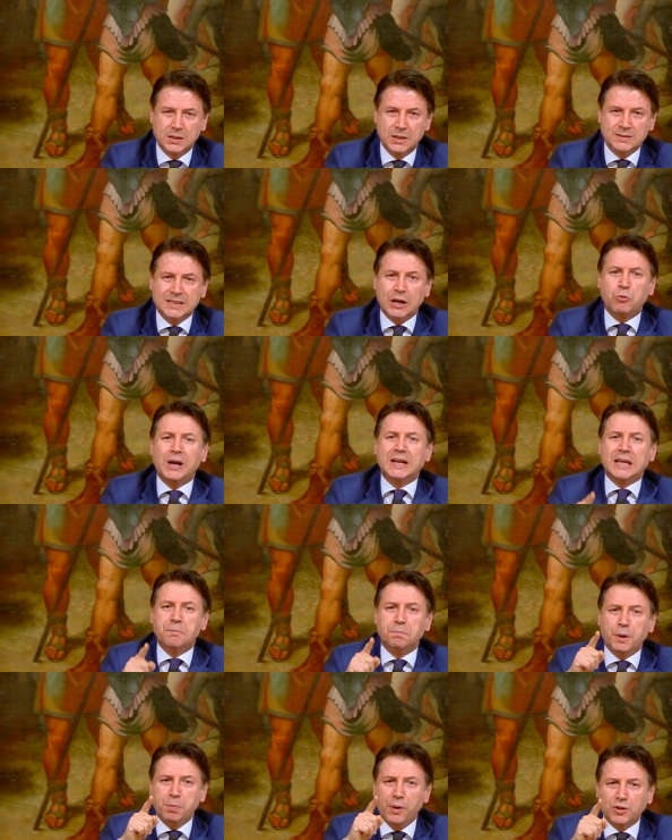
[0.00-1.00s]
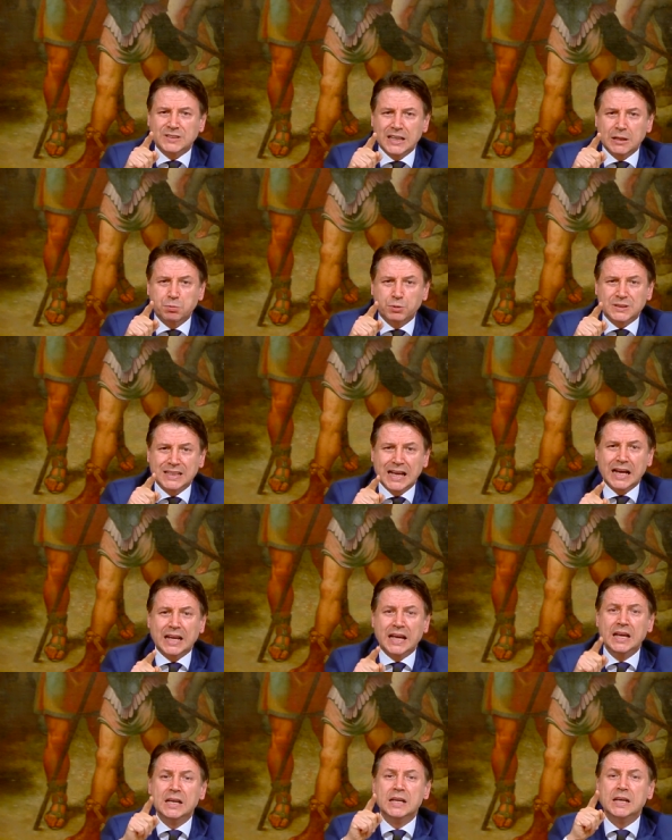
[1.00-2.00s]
Se ha qualche proposta da
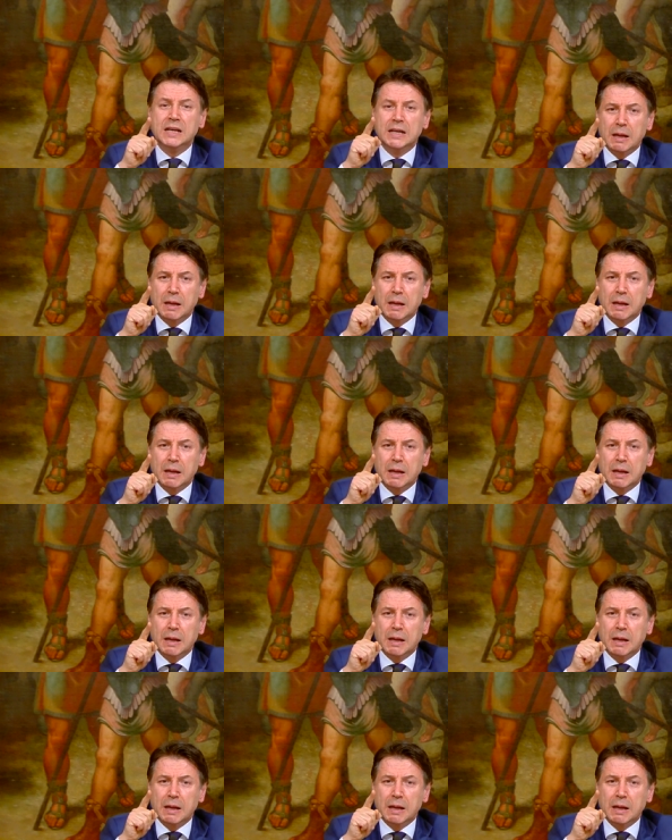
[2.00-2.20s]
portare,